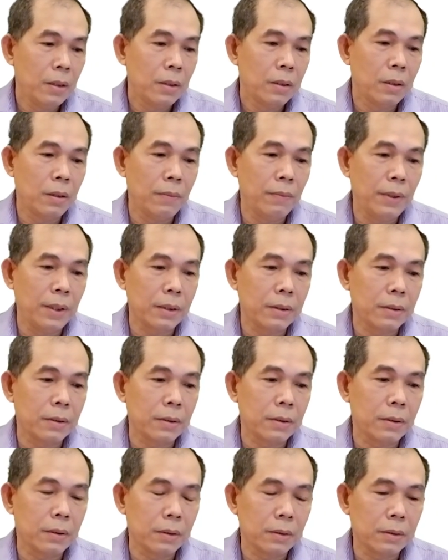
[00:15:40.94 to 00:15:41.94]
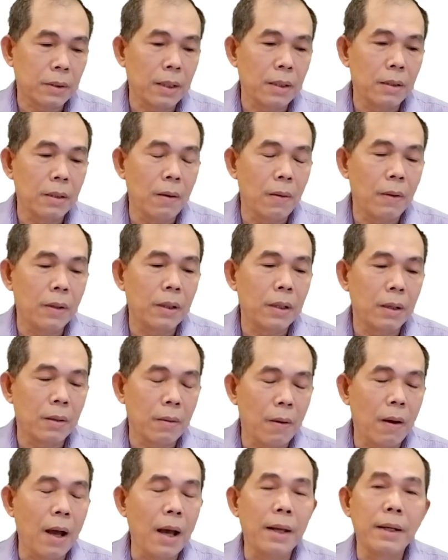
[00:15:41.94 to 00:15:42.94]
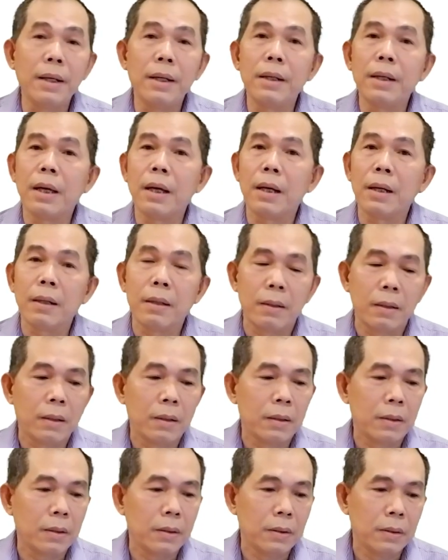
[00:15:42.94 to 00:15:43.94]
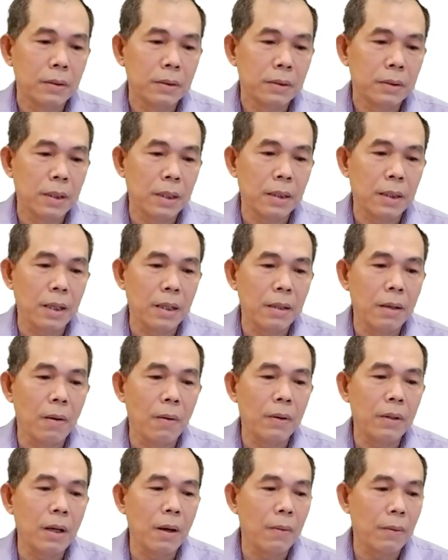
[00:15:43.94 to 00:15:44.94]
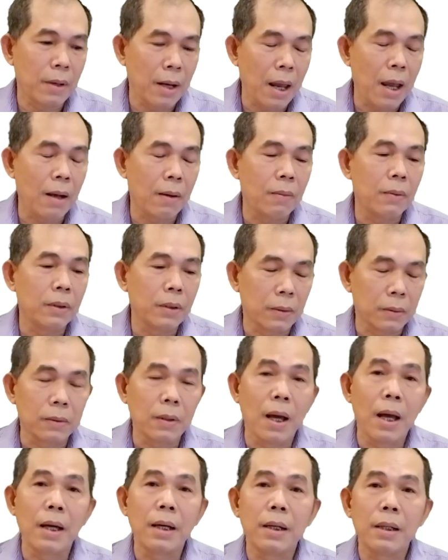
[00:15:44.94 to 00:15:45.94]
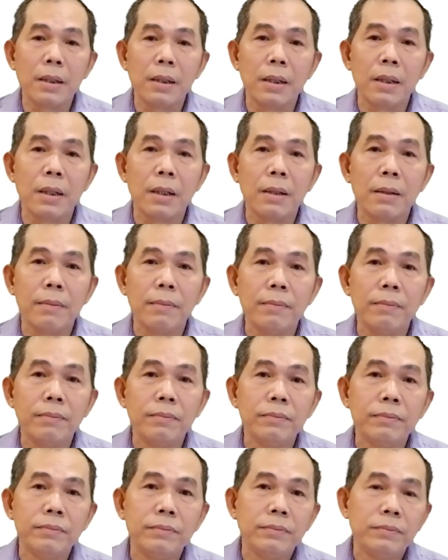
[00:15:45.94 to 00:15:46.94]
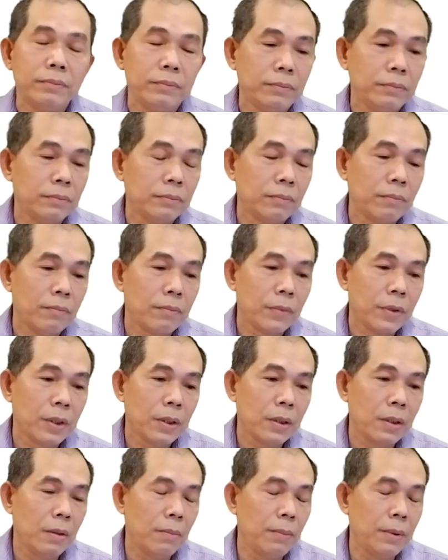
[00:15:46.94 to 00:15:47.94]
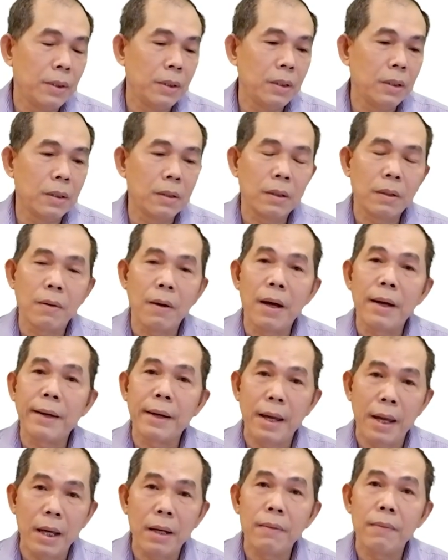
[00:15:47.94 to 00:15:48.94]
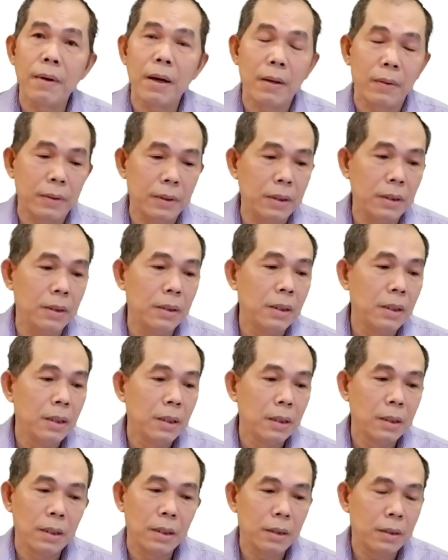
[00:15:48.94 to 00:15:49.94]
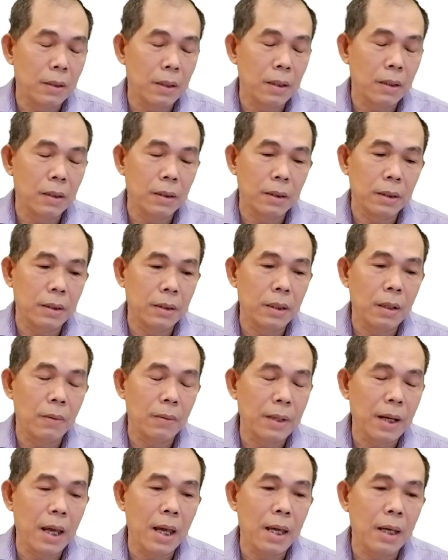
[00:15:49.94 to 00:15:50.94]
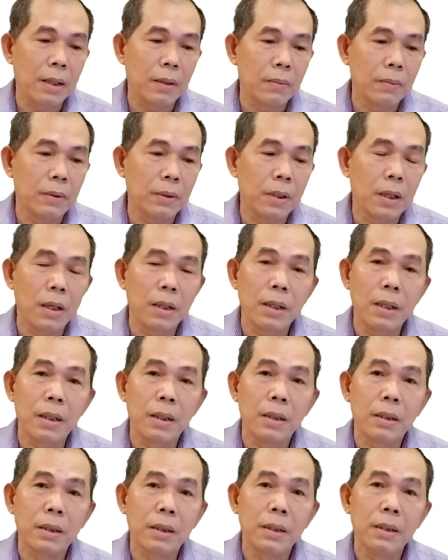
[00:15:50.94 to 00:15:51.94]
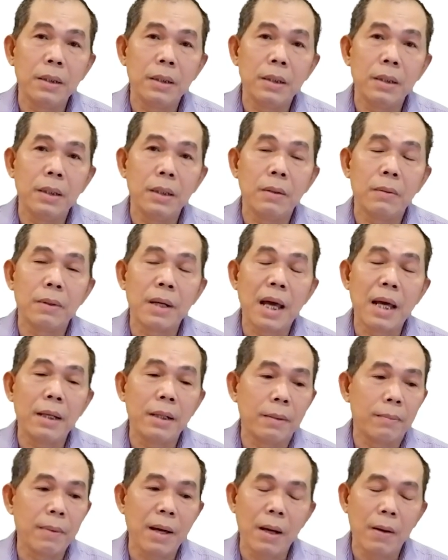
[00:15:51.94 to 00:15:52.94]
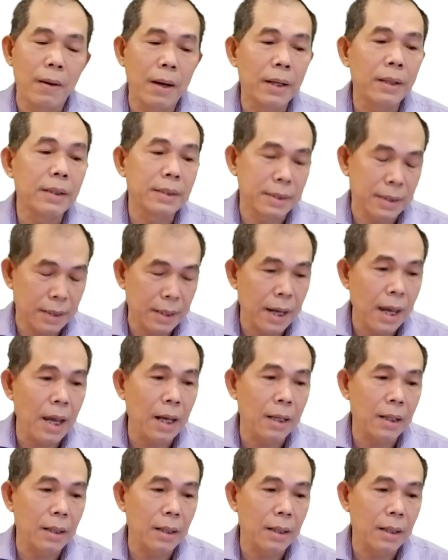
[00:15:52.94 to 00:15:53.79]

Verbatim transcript: rồi việc thay đổi cái khóa này nè sẽ thay đổi đầu ra của thuật toán vậy đó nếu mình đưa cái khóa khác vào thì cái thời đầu ra của nó đó cái dữ liệu đã được mã hóa nó sẽ khác